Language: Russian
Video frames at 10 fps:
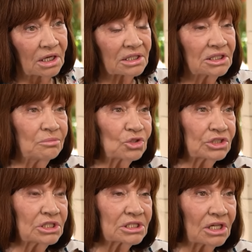родным,
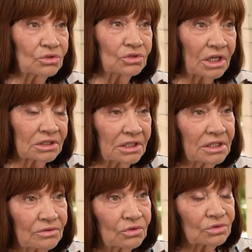может, не стал, но иногда
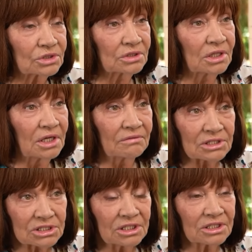я его вот
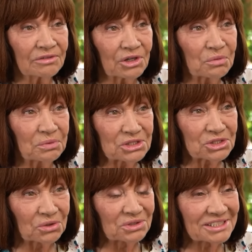во сне говорю
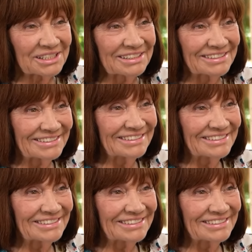по-эстонски.